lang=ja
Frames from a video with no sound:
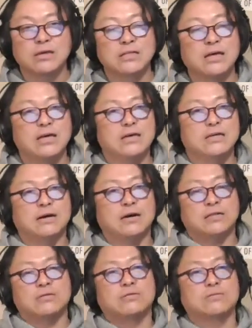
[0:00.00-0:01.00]
で、
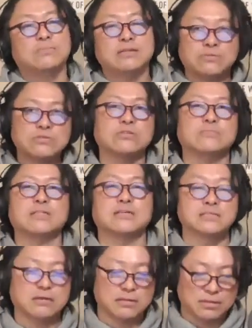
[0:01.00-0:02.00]
あの、まあ、後ほどま
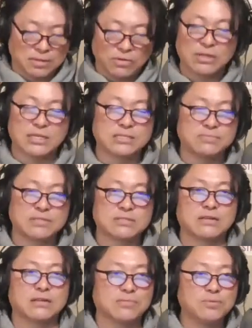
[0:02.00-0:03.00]
たお話しま
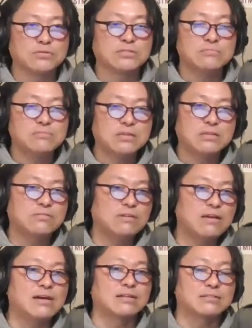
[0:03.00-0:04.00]
すけれども、積み木の
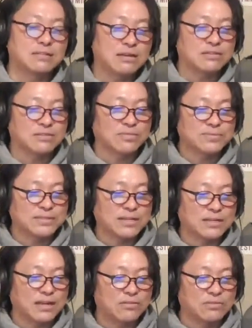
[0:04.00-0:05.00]
部屋って、その普
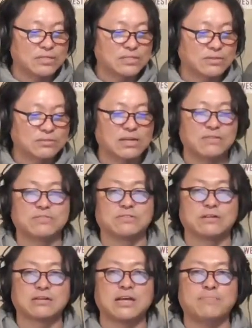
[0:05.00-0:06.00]
通キャラのディスコグラフィー
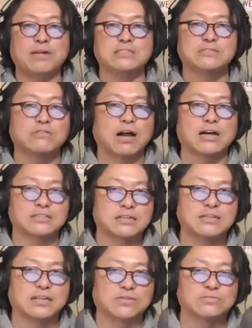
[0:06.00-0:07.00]
の中で、やっぱりすごく画期
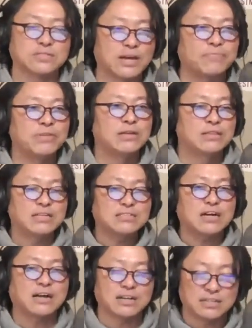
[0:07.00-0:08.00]
的な曲で、何
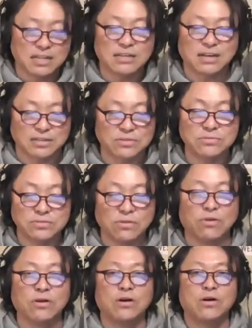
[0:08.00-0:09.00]
が画期的かという
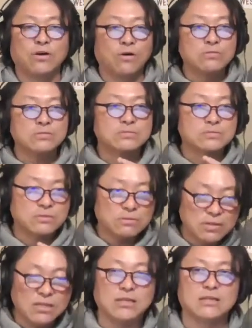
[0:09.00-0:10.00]
と、本
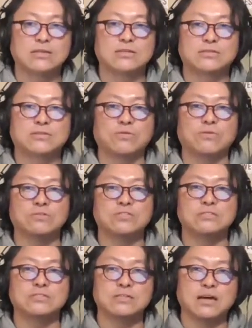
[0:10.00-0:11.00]
当に等
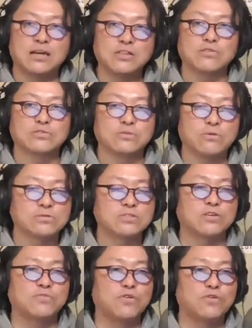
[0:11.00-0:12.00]
身大の当時
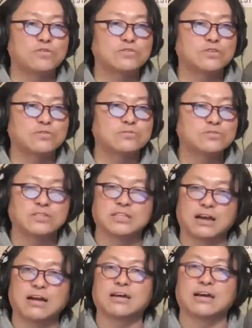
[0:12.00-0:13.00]
のフォークソングの
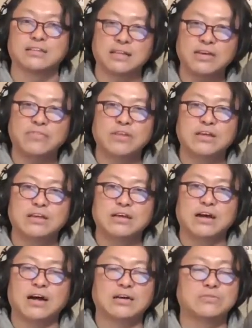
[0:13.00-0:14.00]
世界観ね、
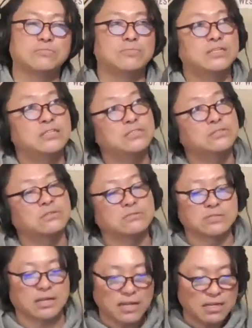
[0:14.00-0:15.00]
あの、まあ、20い
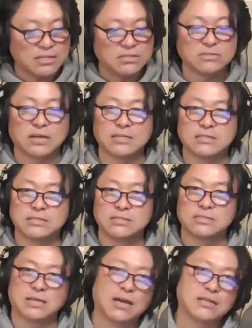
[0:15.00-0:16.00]
くつから20代
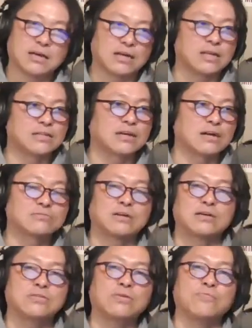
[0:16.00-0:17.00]
前半だかなんだかぐ
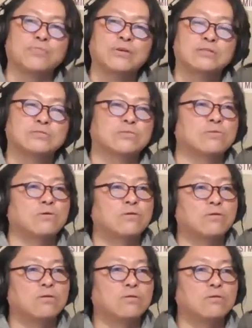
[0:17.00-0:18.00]
らいの、そ
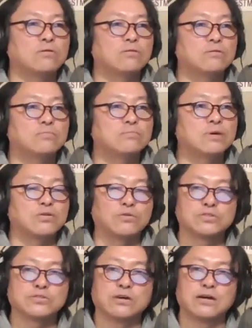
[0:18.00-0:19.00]
の、まあ、
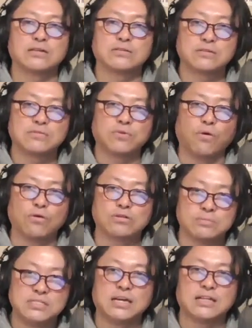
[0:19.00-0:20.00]
4畳半
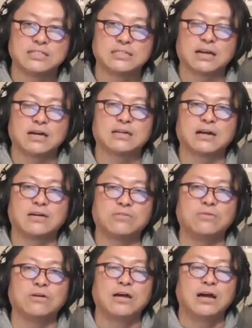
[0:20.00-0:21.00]
フォークみたいな世界観
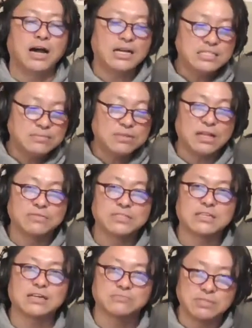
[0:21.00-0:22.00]
を初めて布
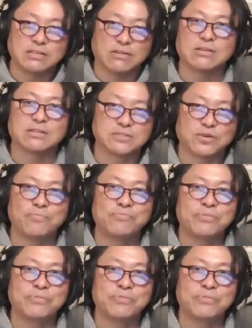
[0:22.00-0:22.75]
施さんが歌ったわけですよ。